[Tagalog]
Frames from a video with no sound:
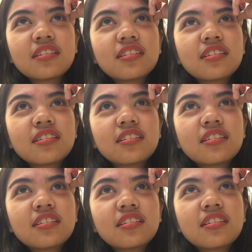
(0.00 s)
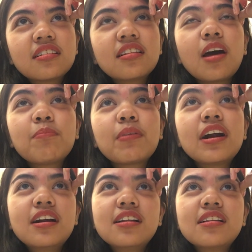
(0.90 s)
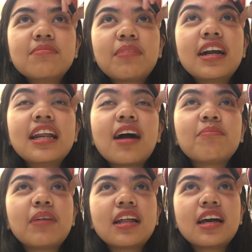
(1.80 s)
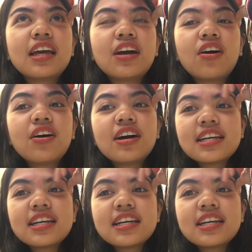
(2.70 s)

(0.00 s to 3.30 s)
may jelly? Hindi, pearl. Pearl lang pala iyo.